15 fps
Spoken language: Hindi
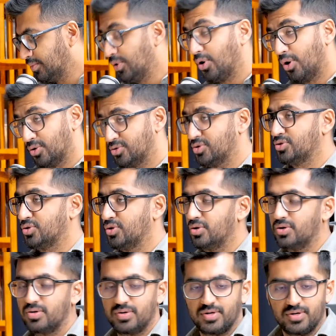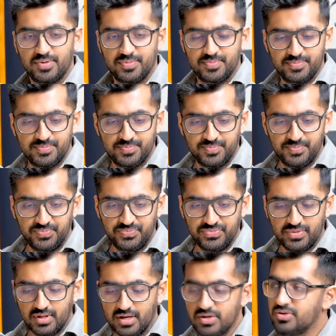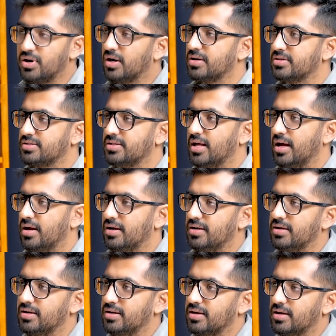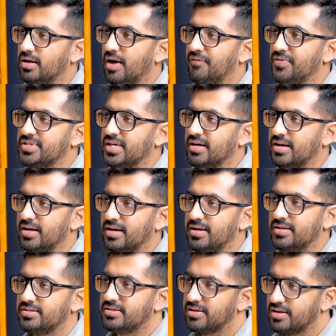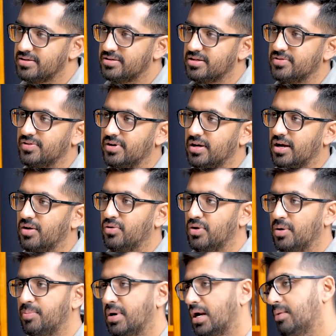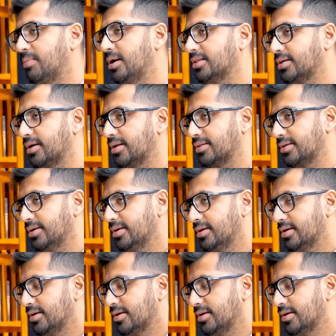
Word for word: वी ऑल्सो सॉ ड्रग्स देर काफ़ी सारे सरेंजेस वगैरह उन्होंने बरामद करे थे